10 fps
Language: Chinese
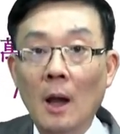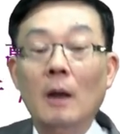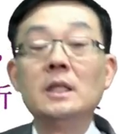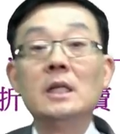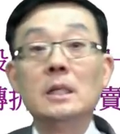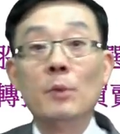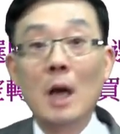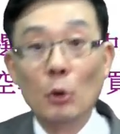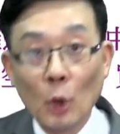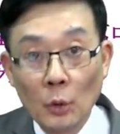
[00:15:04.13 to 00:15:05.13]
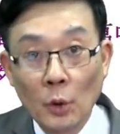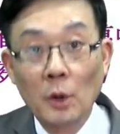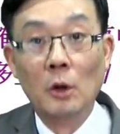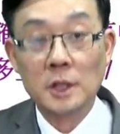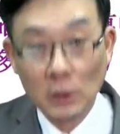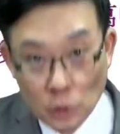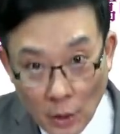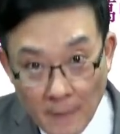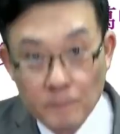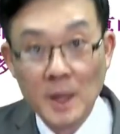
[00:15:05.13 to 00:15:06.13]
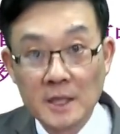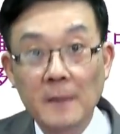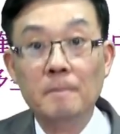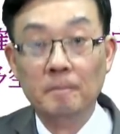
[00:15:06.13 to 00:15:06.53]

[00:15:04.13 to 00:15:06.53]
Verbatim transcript: 好，今天节目告一段落哈，谢谢收看明天见。